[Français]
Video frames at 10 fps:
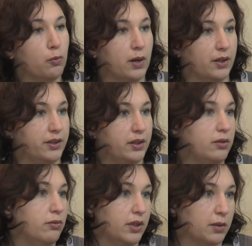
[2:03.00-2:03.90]

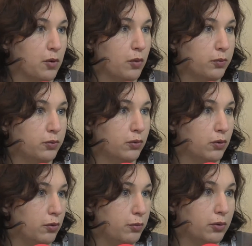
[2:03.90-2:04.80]
partis uniquement
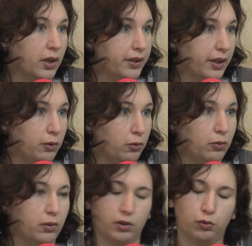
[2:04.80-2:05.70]
pour, pour être
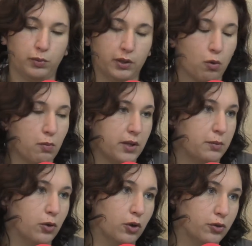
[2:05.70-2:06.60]
élus, et ils oublient
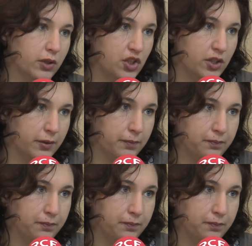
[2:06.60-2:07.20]
complètement leurs origines.